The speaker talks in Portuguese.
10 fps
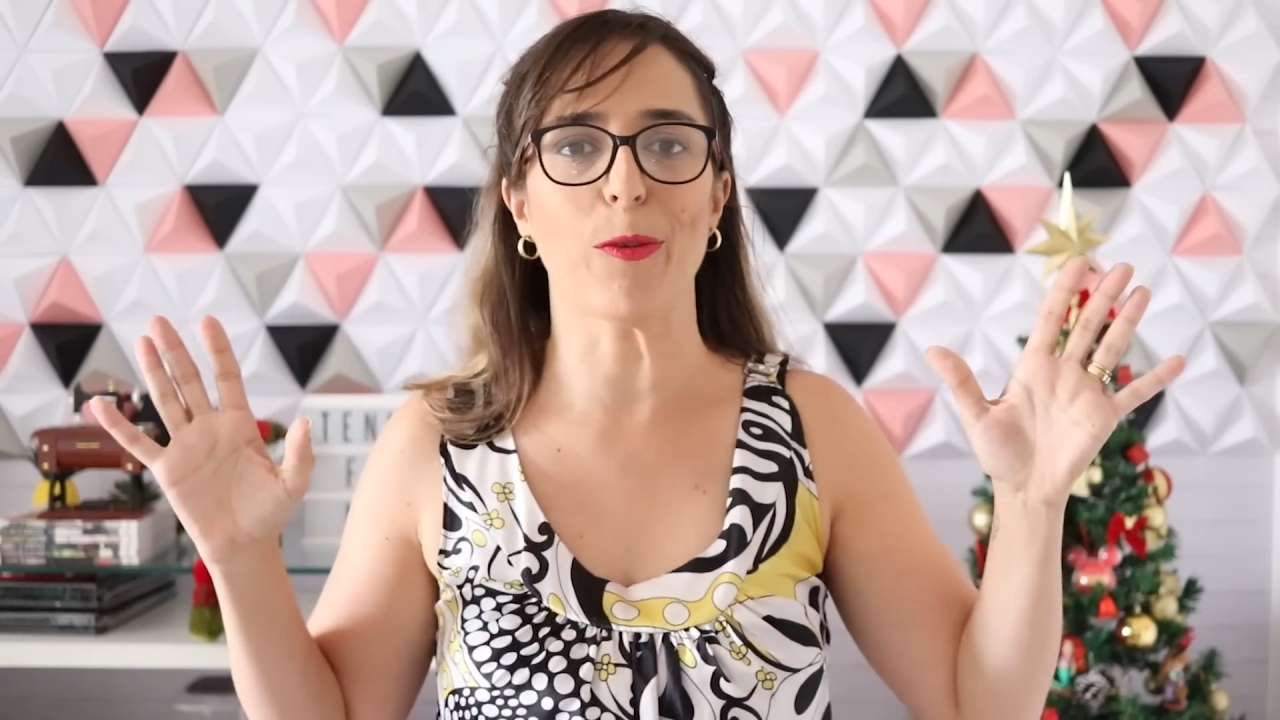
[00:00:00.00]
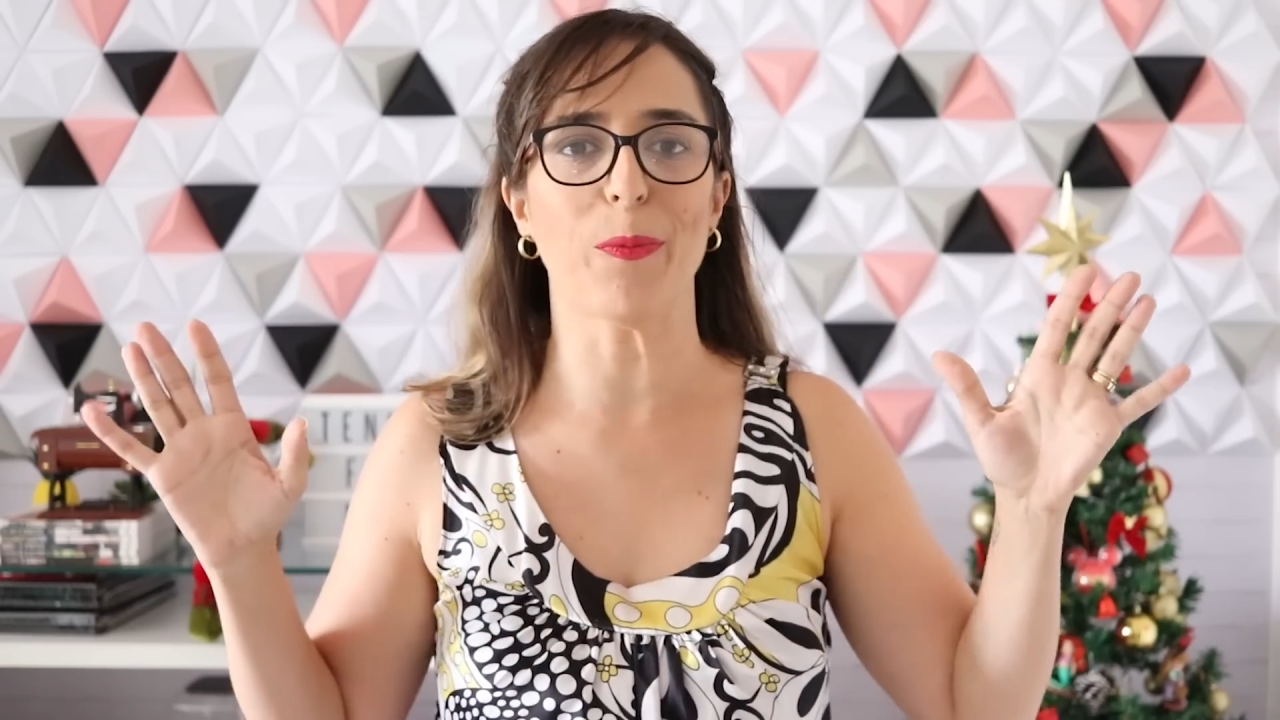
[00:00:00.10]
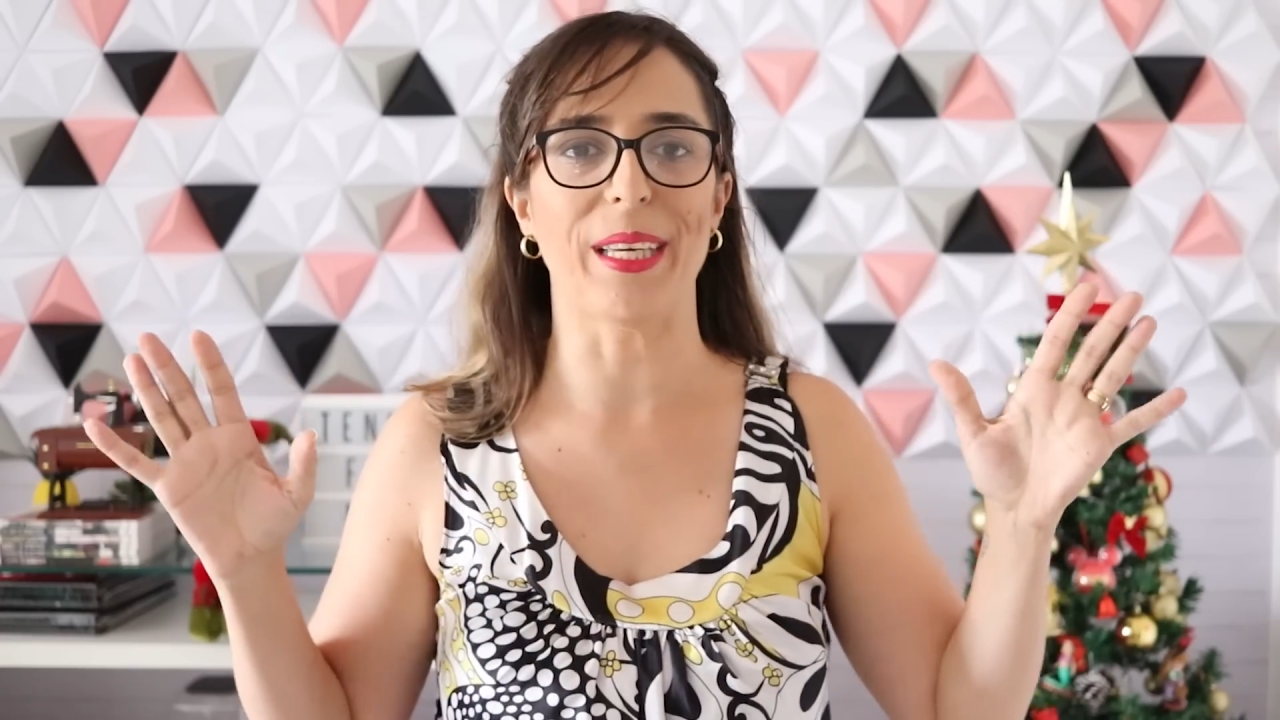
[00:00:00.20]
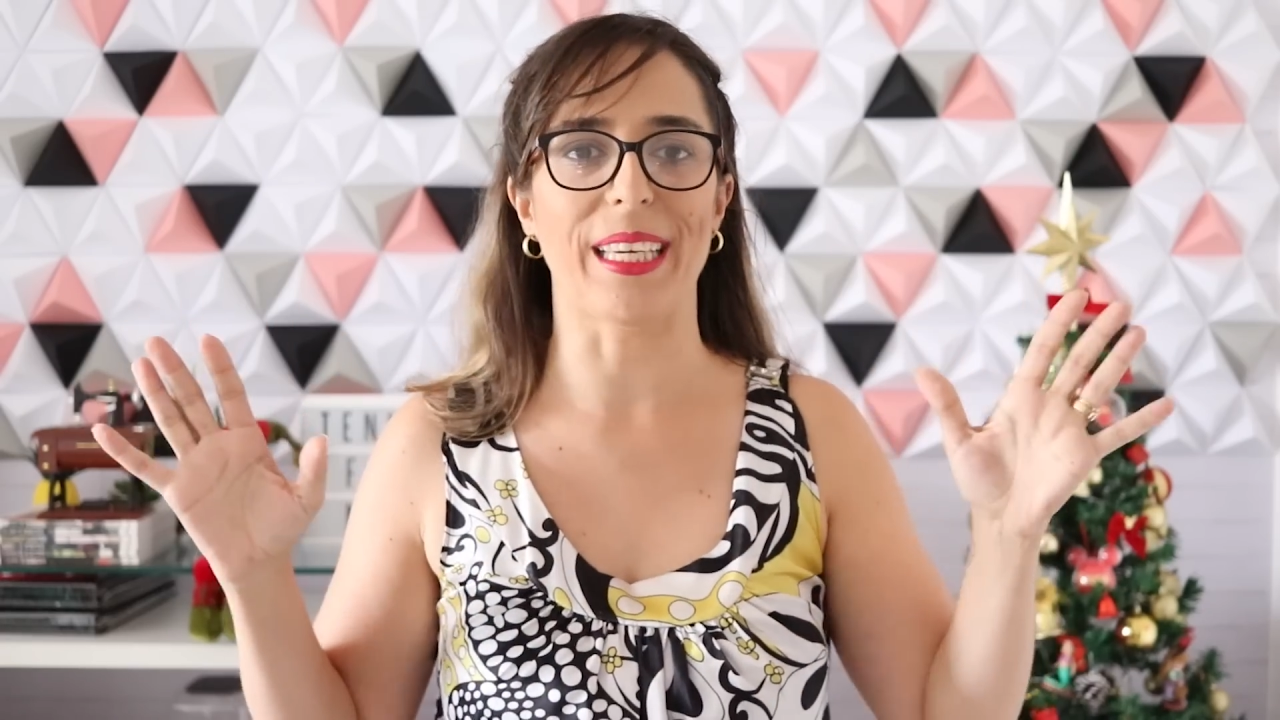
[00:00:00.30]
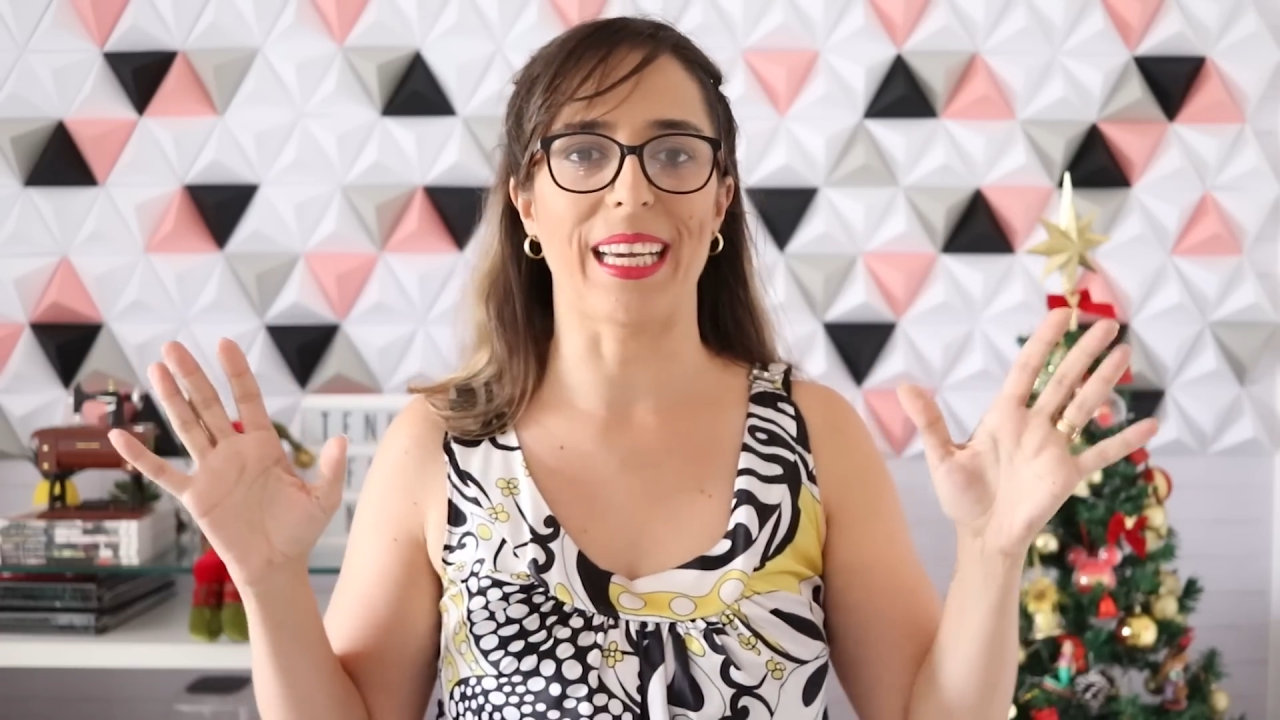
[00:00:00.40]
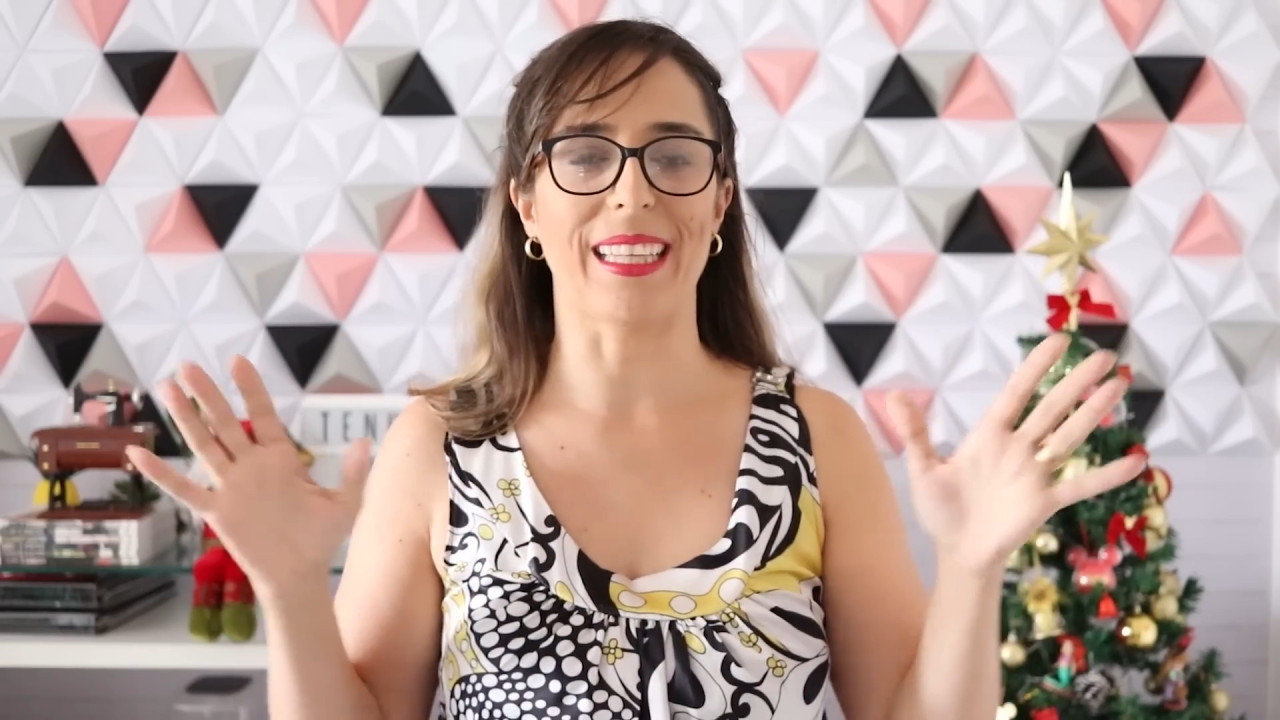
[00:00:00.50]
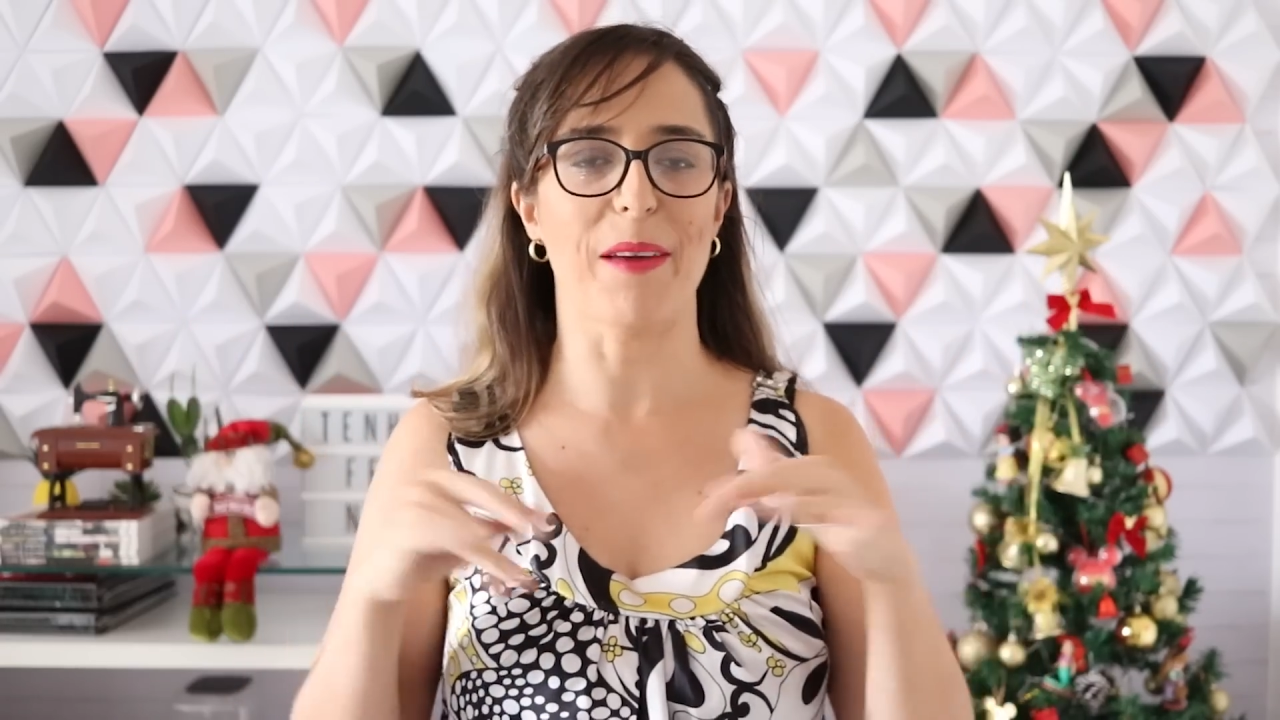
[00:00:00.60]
do Mickey,